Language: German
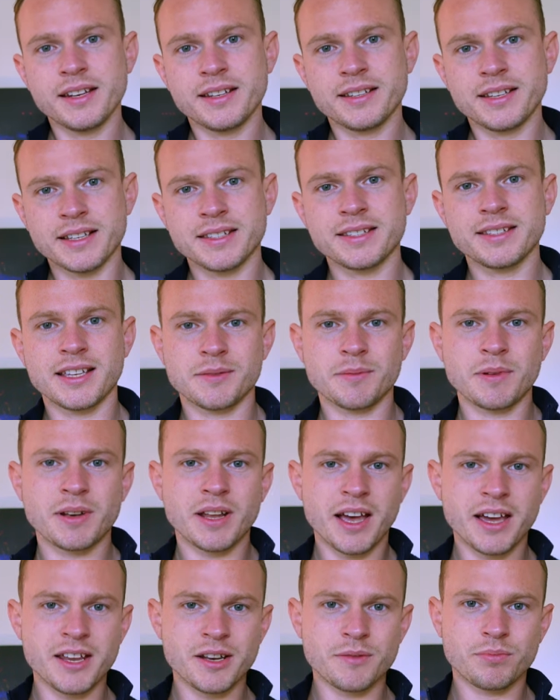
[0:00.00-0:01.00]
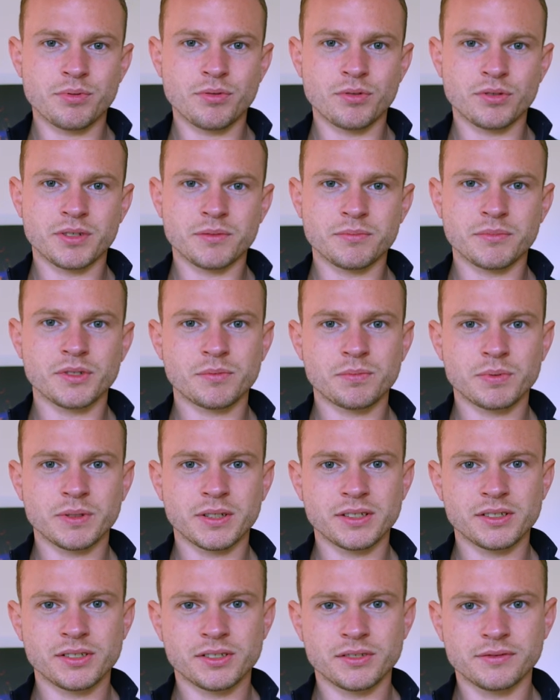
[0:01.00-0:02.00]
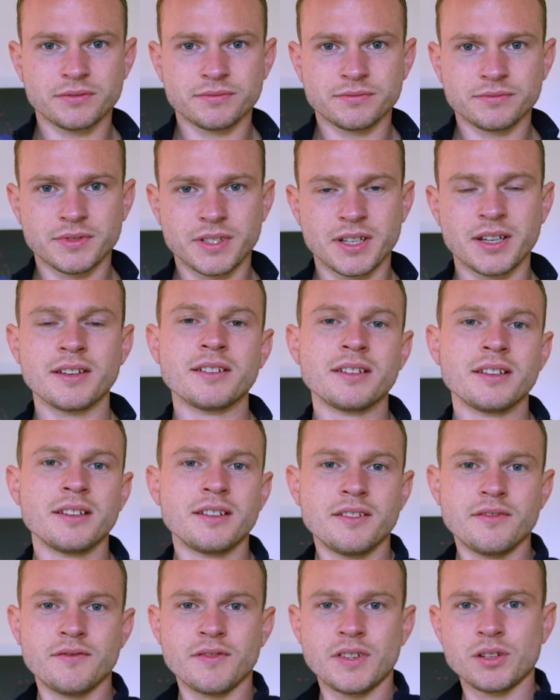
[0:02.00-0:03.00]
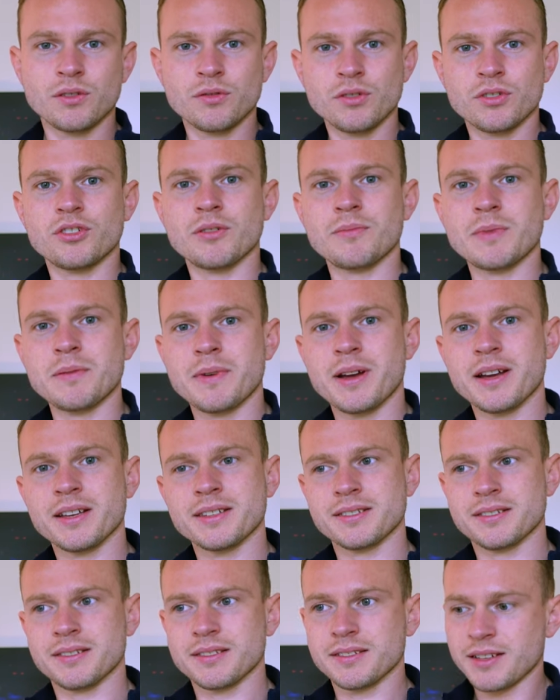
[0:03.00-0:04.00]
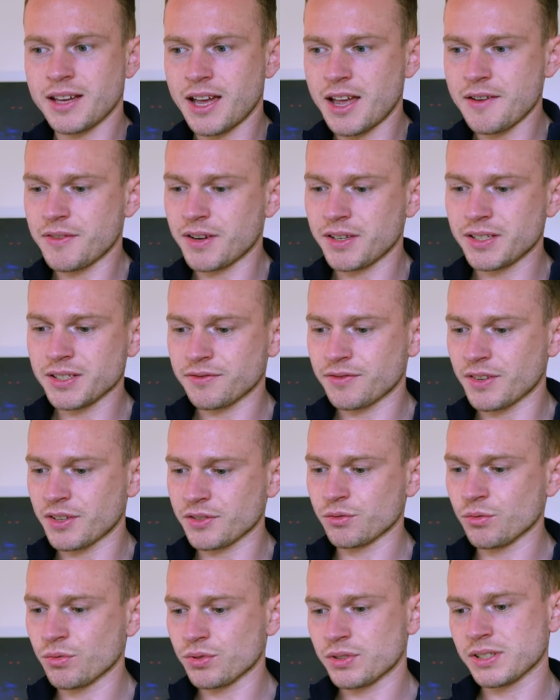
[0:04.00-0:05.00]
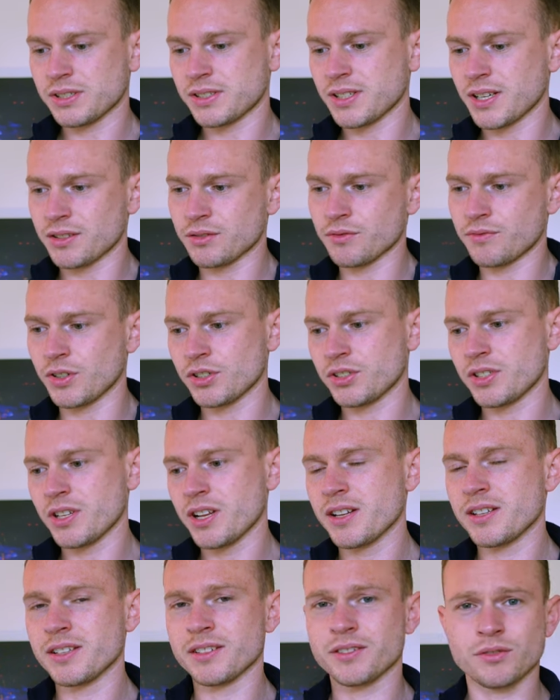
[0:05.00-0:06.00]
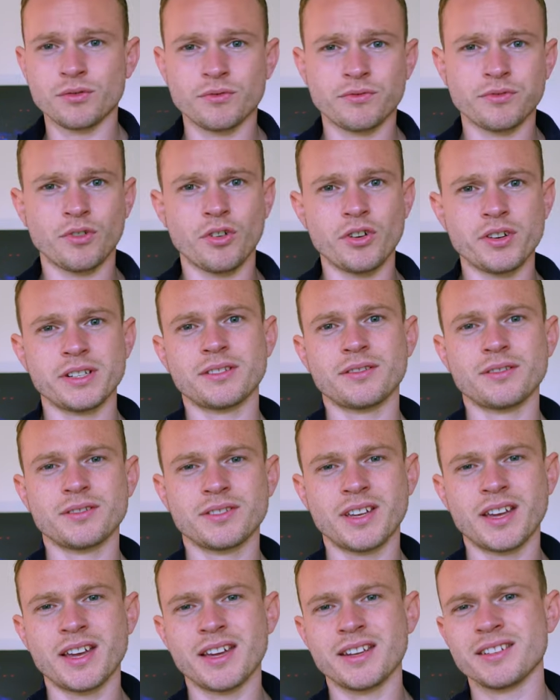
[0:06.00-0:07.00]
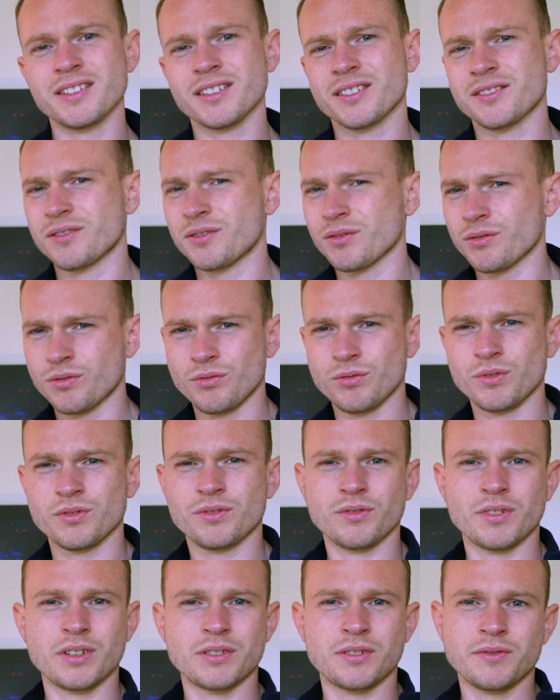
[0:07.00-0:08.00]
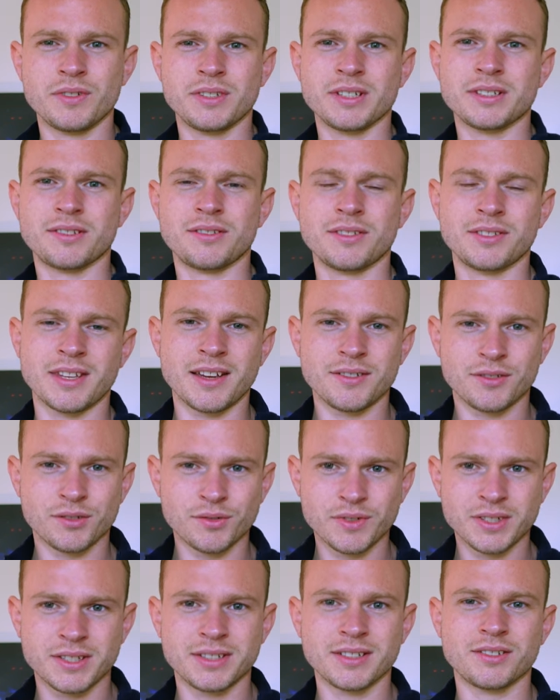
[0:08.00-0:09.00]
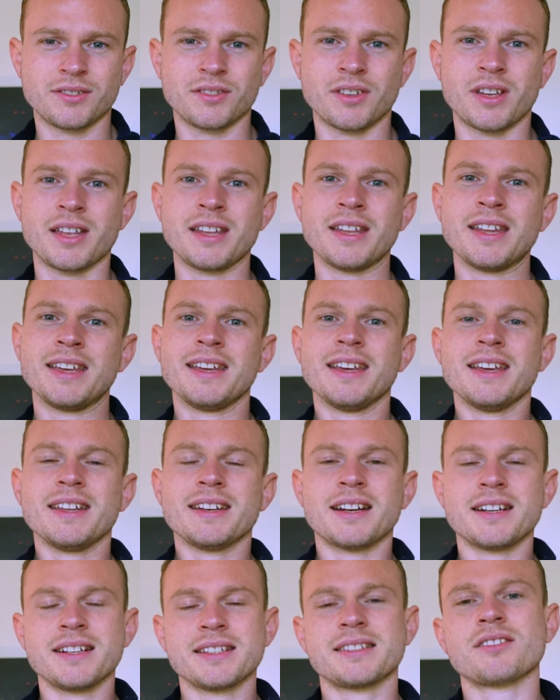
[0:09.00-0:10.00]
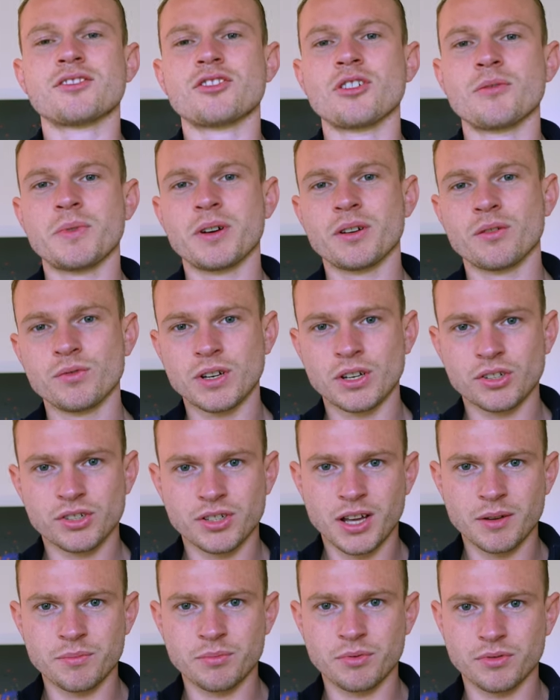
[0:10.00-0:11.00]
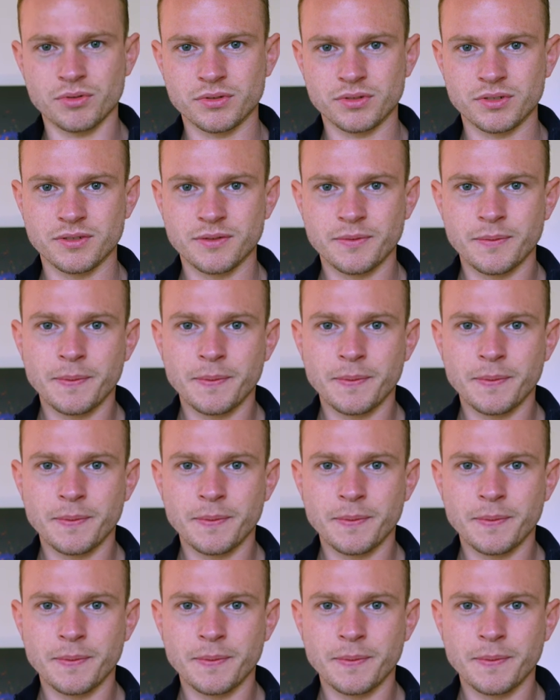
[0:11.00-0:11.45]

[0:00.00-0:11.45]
Das ist erstmal der eine Punkt im Gespräch. Ja? Wenn du das schon mal machst, einfach nicht versuchst, dich da zu verstellen, nicht zu freundlich zu sein, nicht zu cool zu oder zu witzig zu sein, zu witzig zu sein dann ist es schon mal ein guter Startpunkt.